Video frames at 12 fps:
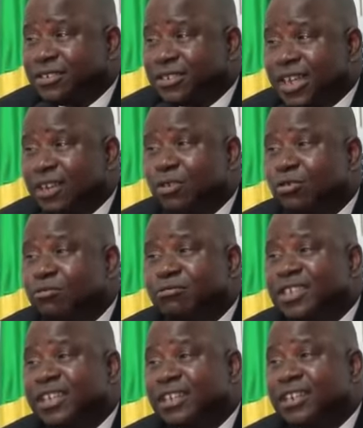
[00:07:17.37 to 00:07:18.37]
On a connu une
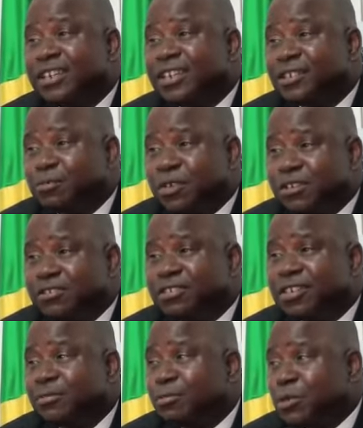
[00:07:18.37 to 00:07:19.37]
certaine
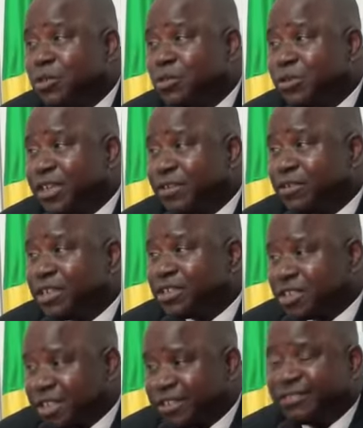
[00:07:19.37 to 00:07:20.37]
expérience à un moment donné on a
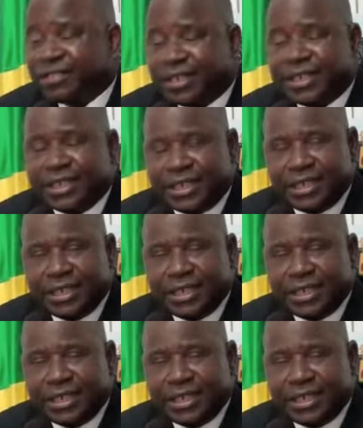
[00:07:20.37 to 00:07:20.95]
géré ça,